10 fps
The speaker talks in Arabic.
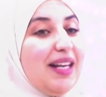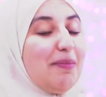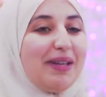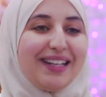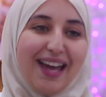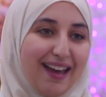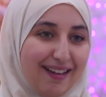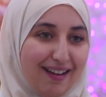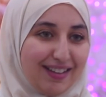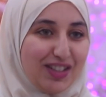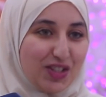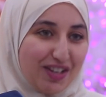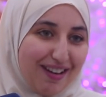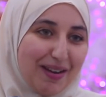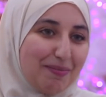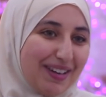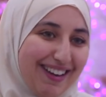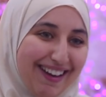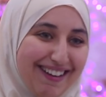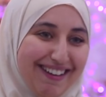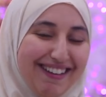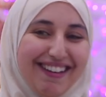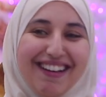البرقاقه ديك الجاره البرقاقه